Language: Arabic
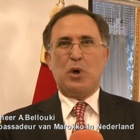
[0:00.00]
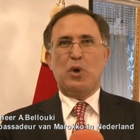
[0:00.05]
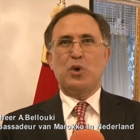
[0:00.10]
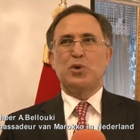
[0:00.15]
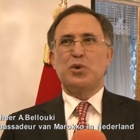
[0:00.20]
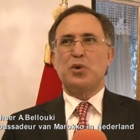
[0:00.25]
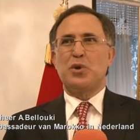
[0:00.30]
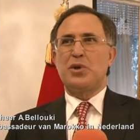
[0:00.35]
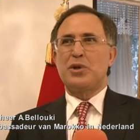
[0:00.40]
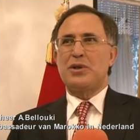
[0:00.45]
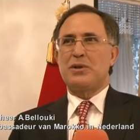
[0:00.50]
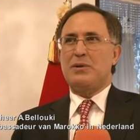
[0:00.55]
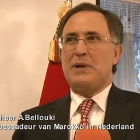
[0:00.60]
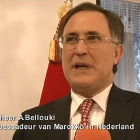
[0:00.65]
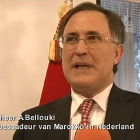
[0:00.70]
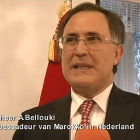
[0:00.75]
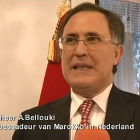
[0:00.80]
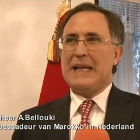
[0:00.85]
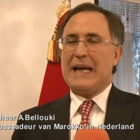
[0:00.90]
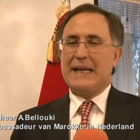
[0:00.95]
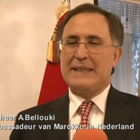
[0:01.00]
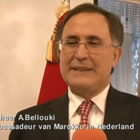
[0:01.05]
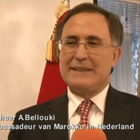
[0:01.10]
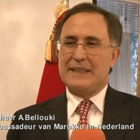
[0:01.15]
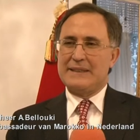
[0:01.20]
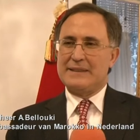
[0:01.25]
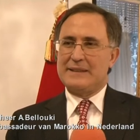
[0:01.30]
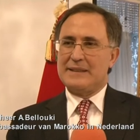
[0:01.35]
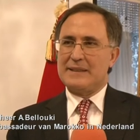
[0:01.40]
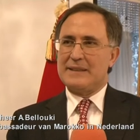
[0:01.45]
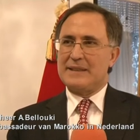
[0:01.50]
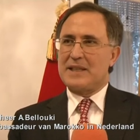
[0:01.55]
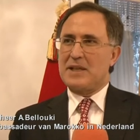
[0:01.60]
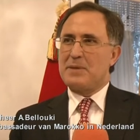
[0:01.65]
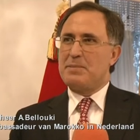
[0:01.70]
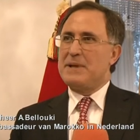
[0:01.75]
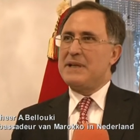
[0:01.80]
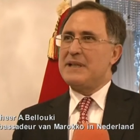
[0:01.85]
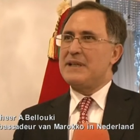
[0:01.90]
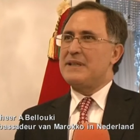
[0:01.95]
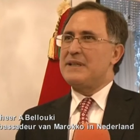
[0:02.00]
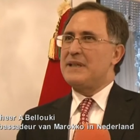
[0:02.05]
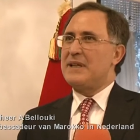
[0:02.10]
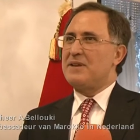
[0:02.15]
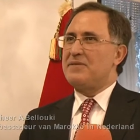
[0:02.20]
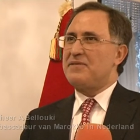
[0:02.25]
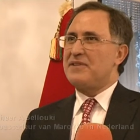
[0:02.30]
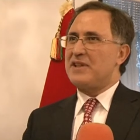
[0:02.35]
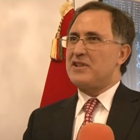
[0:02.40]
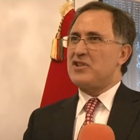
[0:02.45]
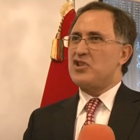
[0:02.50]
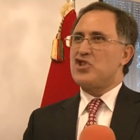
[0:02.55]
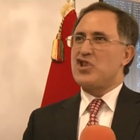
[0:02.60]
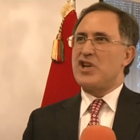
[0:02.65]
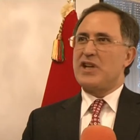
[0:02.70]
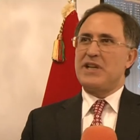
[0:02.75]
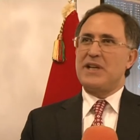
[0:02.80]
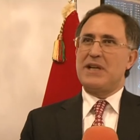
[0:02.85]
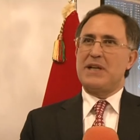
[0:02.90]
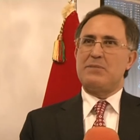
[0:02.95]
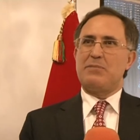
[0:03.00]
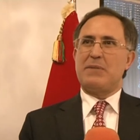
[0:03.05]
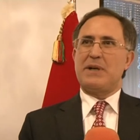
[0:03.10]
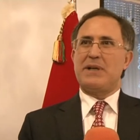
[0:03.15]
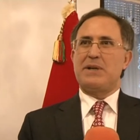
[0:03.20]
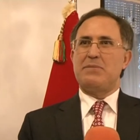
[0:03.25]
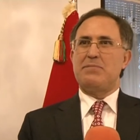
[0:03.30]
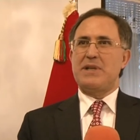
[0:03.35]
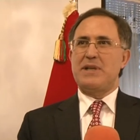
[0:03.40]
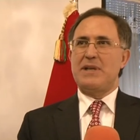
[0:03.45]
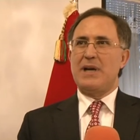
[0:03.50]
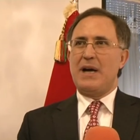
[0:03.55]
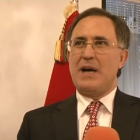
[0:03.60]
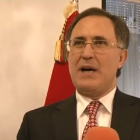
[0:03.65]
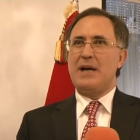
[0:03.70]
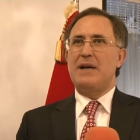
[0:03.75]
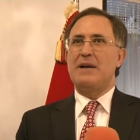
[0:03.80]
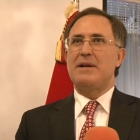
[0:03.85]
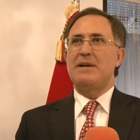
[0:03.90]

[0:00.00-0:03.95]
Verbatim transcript: حضور واحد العدد كبير ديال افراد الجاليه المغربيه